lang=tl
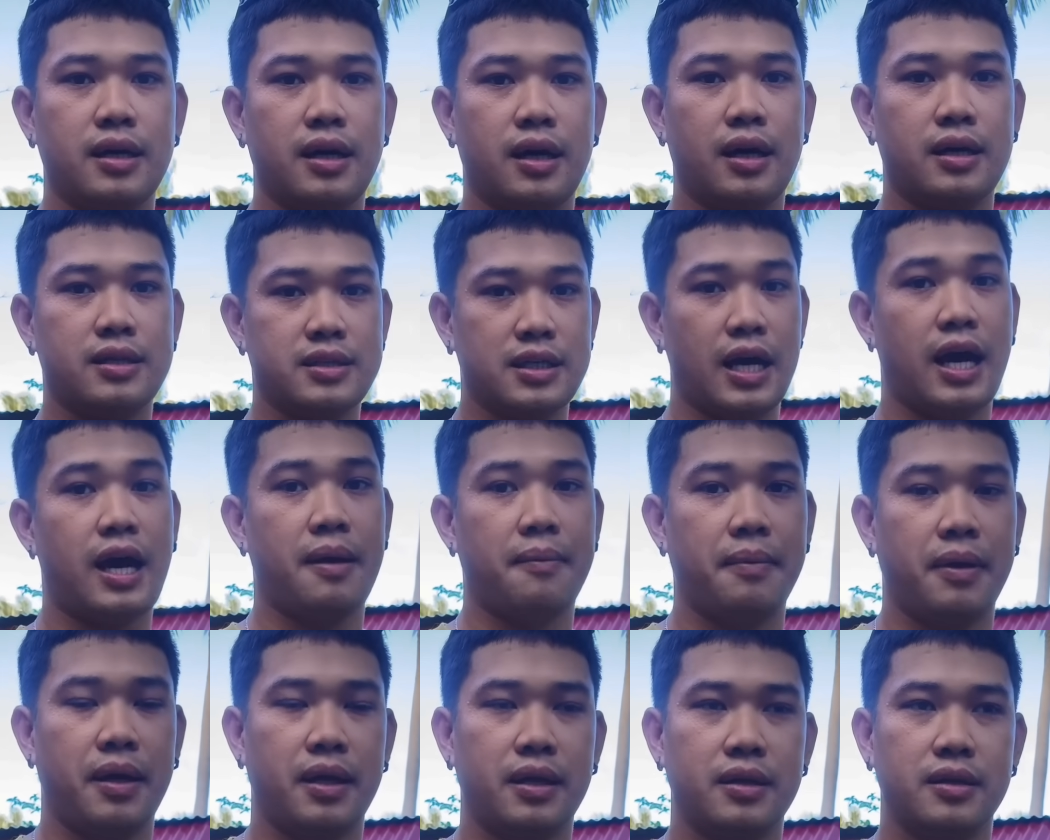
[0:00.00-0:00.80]
at sa
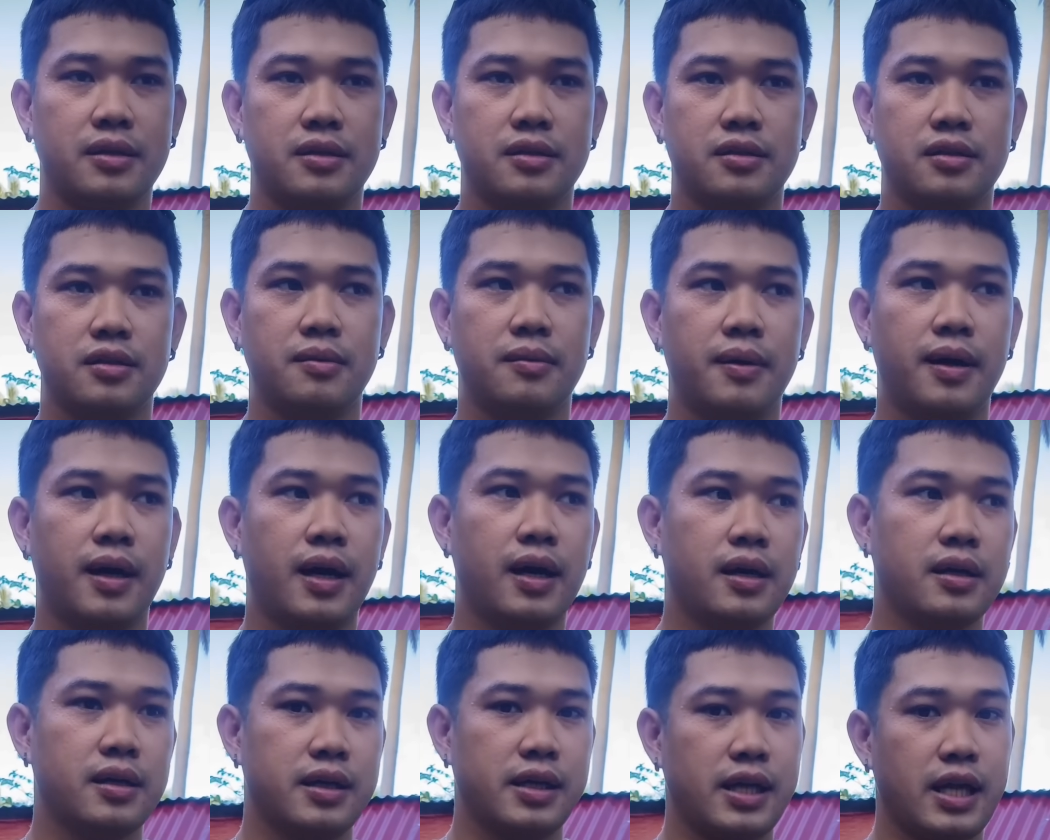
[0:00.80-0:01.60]
amin, 'di
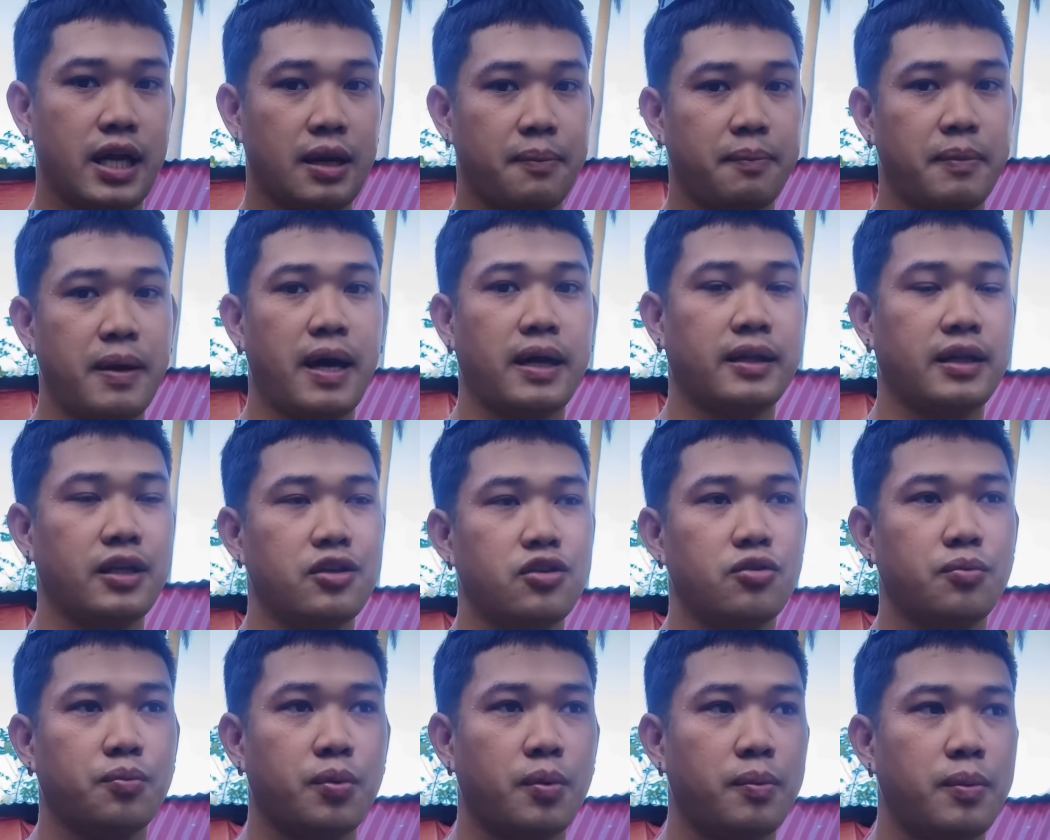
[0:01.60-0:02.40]
ba? Hinarap
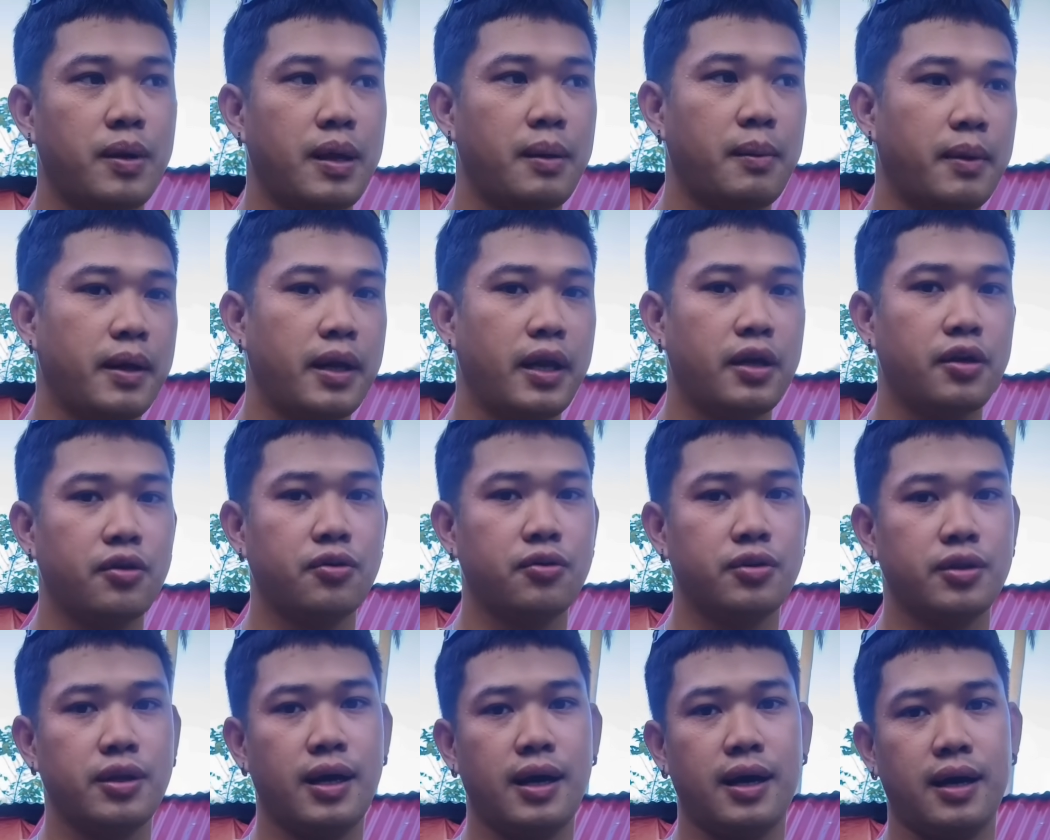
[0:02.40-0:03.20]
natin yung problema na
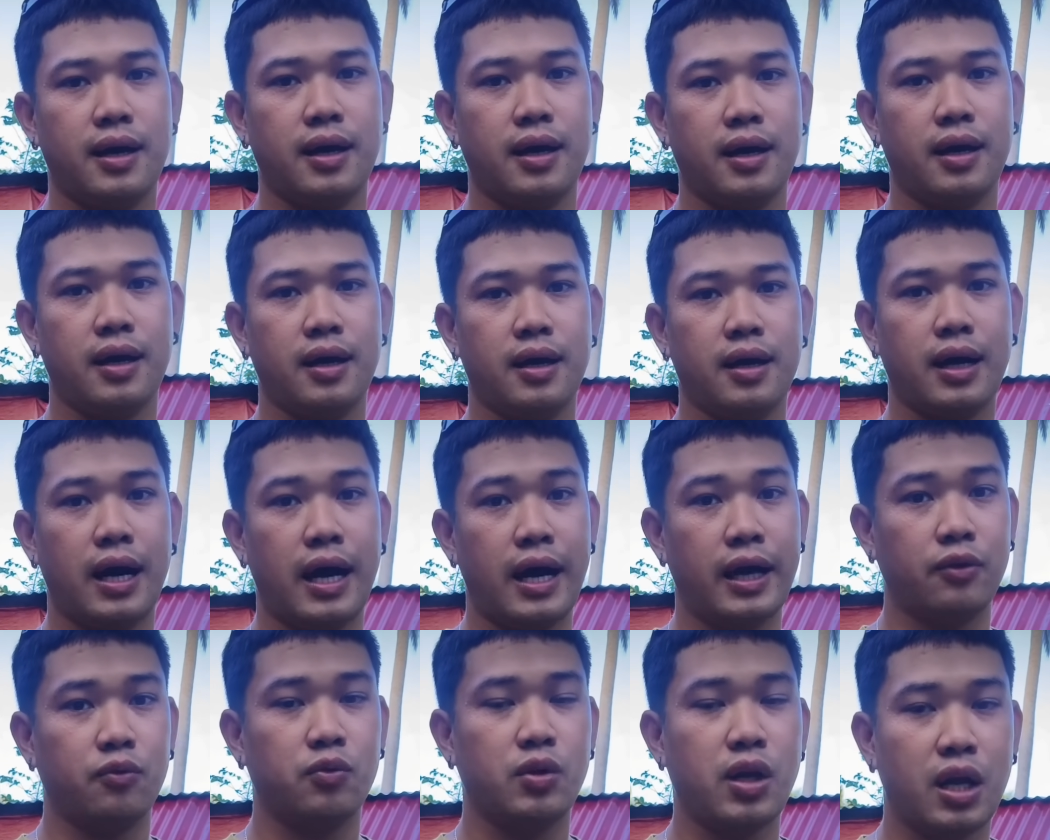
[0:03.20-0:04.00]
yon na
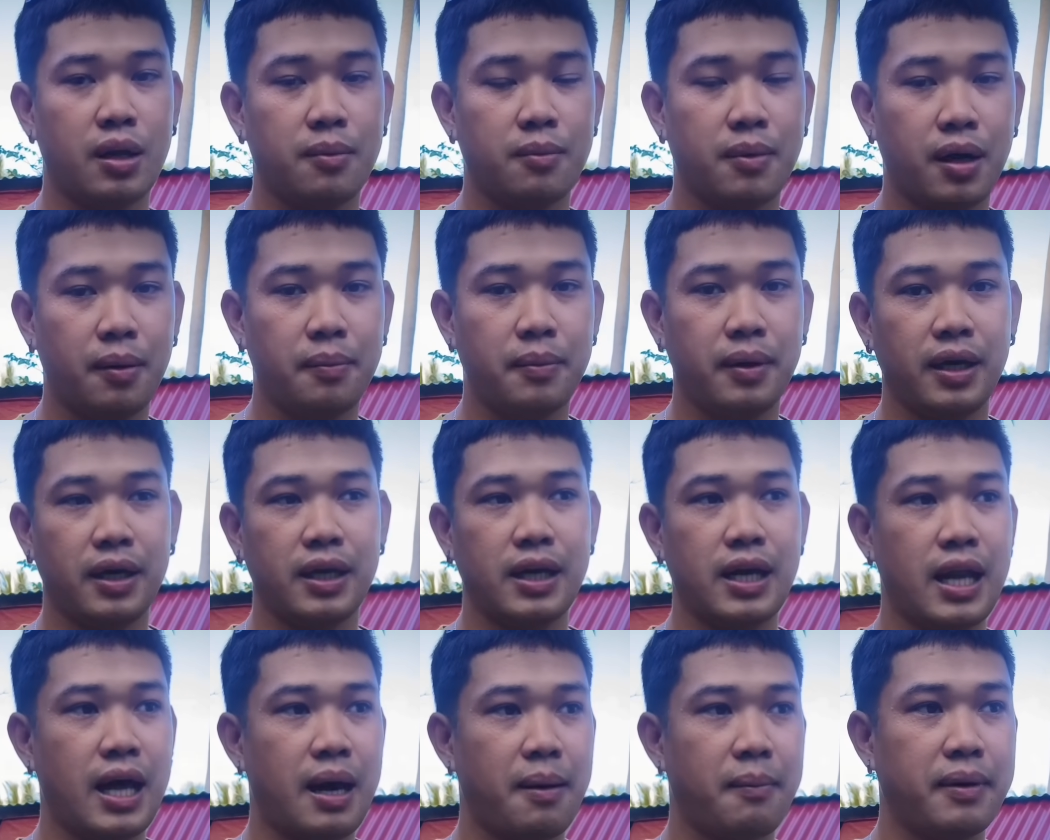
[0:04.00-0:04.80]
kahit wala naman kaming
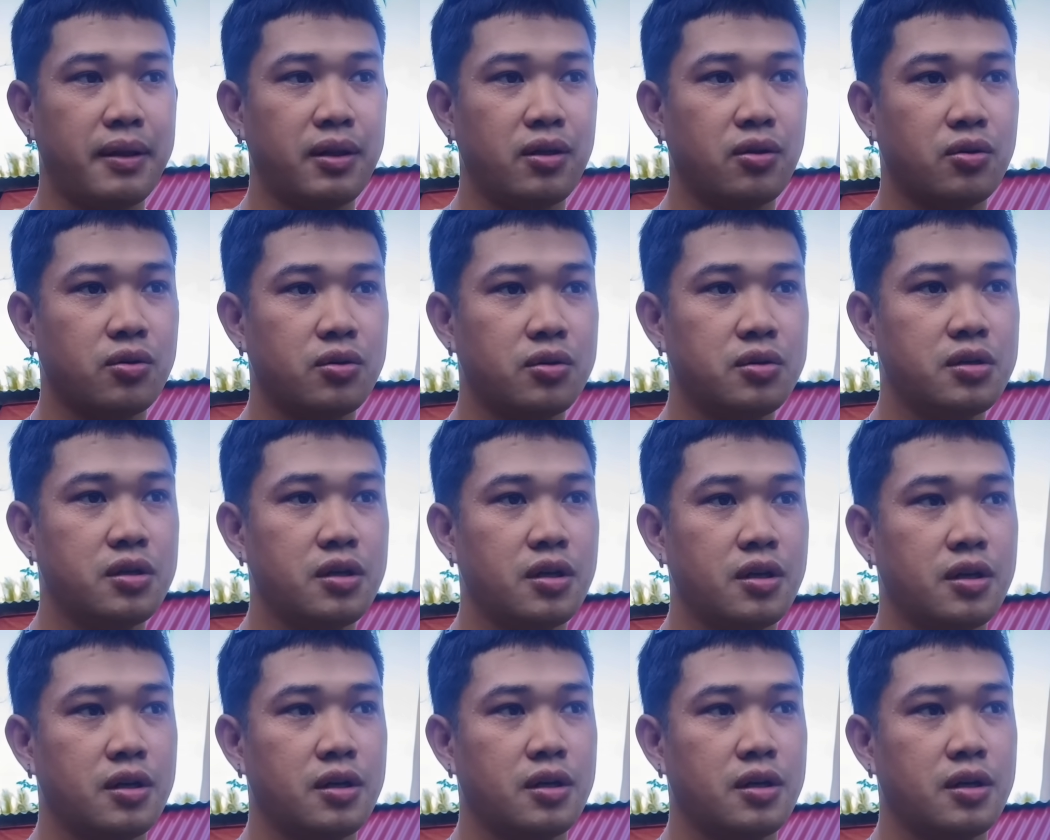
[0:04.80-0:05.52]
kinalaman doon.